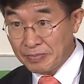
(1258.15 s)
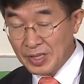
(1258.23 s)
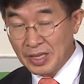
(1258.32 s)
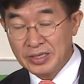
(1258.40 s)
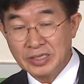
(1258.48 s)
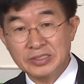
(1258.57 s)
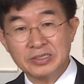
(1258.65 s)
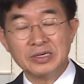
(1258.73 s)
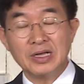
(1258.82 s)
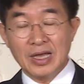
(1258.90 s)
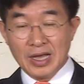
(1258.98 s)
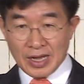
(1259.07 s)
예, 그래서
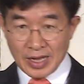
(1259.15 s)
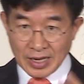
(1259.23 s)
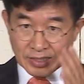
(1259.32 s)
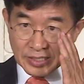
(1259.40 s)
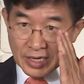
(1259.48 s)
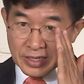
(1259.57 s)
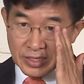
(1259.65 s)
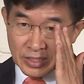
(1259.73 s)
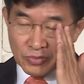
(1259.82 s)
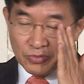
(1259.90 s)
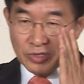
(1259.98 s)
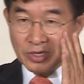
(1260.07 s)
항상 이렇게
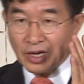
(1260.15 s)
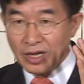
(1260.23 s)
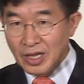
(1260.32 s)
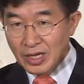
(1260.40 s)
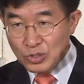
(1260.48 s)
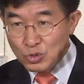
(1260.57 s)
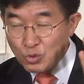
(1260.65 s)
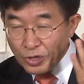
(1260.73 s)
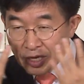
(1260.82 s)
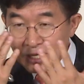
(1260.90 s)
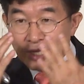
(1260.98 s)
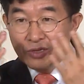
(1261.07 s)
우리가
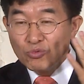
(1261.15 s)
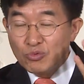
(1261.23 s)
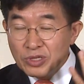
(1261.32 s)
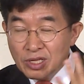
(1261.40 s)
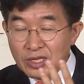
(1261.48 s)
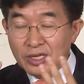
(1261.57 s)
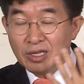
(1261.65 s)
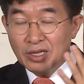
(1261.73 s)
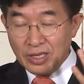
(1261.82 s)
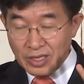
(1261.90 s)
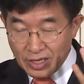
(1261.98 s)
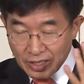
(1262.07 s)
유행의 눈이
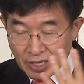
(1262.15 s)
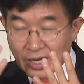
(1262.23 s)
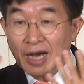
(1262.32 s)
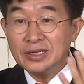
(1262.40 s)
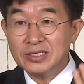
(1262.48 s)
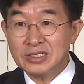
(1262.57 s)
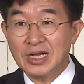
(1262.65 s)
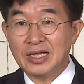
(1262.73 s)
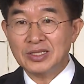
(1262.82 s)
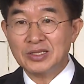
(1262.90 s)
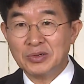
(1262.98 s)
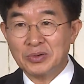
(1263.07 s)
이렇게 가려지지
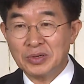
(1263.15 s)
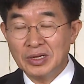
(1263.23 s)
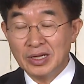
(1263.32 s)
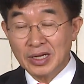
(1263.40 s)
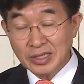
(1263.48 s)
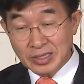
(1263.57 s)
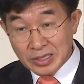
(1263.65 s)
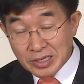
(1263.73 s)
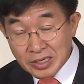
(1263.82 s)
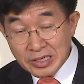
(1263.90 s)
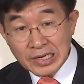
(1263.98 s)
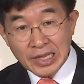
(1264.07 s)
않도록
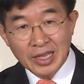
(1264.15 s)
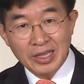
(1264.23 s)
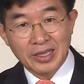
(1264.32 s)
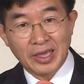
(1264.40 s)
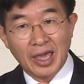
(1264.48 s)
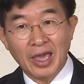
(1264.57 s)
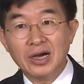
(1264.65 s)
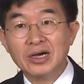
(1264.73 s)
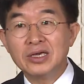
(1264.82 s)
늘 깨어